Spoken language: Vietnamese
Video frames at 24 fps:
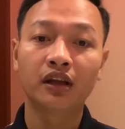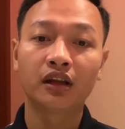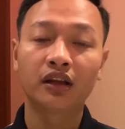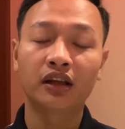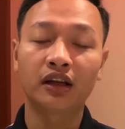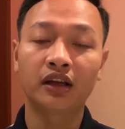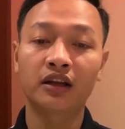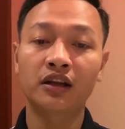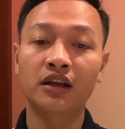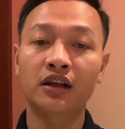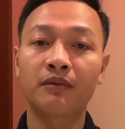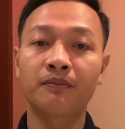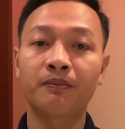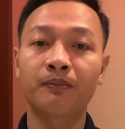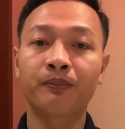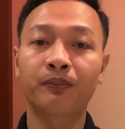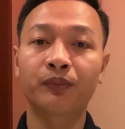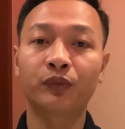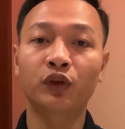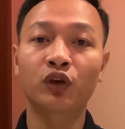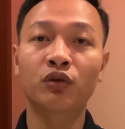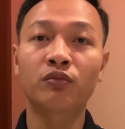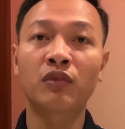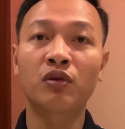Nỗi lo sợ
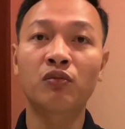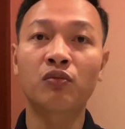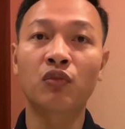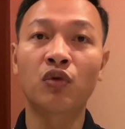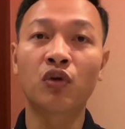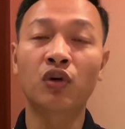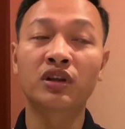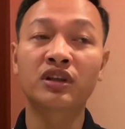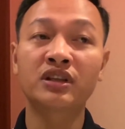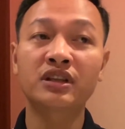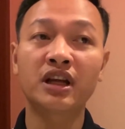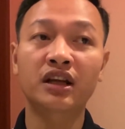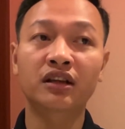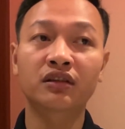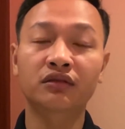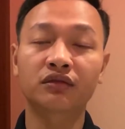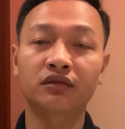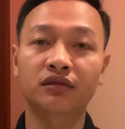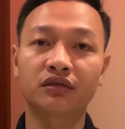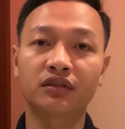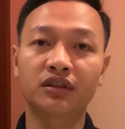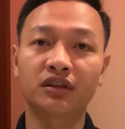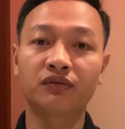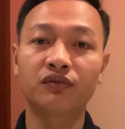của Quyền bắt
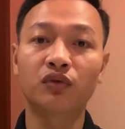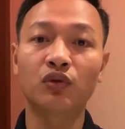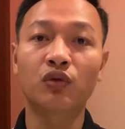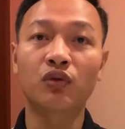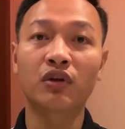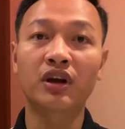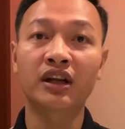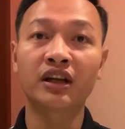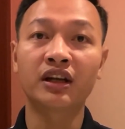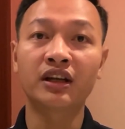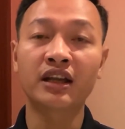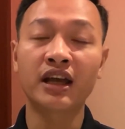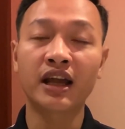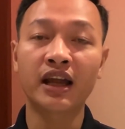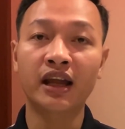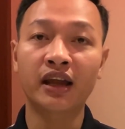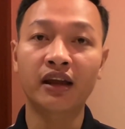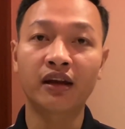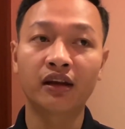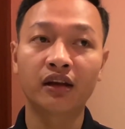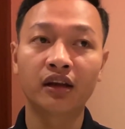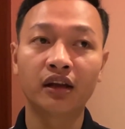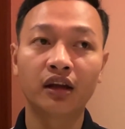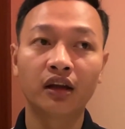nguồn từ những gì
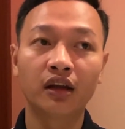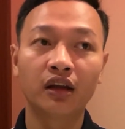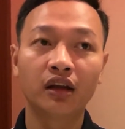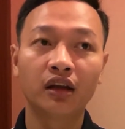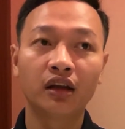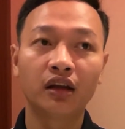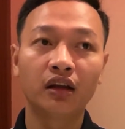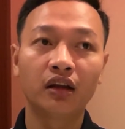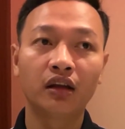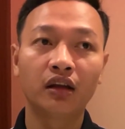đã xảy ra